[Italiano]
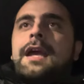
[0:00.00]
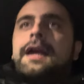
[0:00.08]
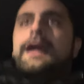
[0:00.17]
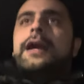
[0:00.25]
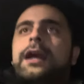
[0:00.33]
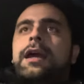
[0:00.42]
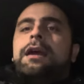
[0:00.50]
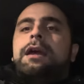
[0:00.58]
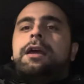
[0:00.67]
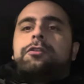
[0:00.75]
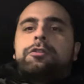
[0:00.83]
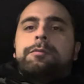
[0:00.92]

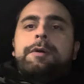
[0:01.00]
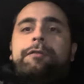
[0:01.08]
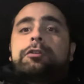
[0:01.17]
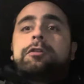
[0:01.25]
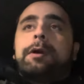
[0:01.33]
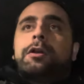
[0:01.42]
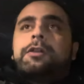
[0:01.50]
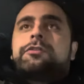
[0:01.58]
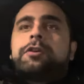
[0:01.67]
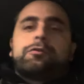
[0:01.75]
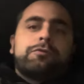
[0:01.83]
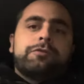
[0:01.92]
E secondo me ha fatto il meglio di
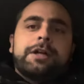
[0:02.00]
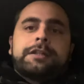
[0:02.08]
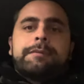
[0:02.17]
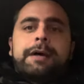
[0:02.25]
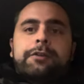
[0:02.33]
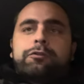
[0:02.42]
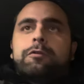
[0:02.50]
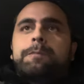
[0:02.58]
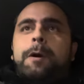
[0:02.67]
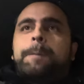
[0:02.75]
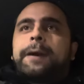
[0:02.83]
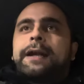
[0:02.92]
sé, scusate, ma sono un
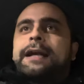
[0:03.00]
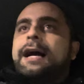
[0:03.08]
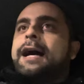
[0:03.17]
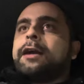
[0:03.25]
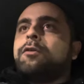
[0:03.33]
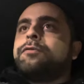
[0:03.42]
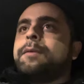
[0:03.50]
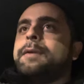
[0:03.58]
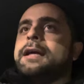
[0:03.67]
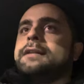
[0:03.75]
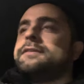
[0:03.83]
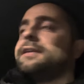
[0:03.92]
po' precario
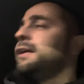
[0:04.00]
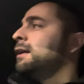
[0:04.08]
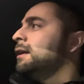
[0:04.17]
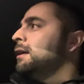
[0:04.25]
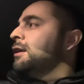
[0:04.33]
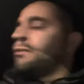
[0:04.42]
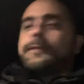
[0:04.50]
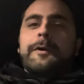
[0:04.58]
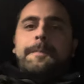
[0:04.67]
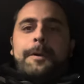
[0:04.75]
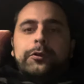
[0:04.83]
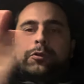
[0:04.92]
ovviamente, sembra
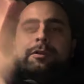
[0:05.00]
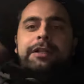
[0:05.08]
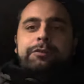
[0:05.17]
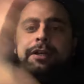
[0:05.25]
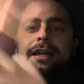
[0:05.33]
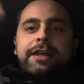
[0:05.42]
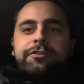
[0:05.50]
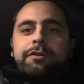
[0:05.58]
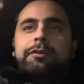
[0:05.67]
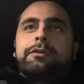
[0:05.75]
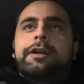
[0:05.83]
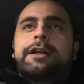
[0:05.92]
un po' donato inglese
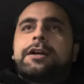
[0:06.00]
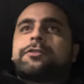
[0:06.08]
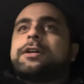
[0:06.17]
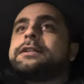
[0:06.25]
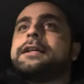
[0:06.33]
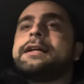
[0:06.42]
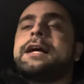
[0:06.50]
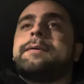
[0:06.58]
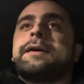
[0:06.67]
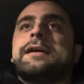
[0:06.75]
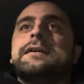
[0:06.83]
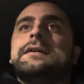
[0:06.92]
quando gli casca la telecamera.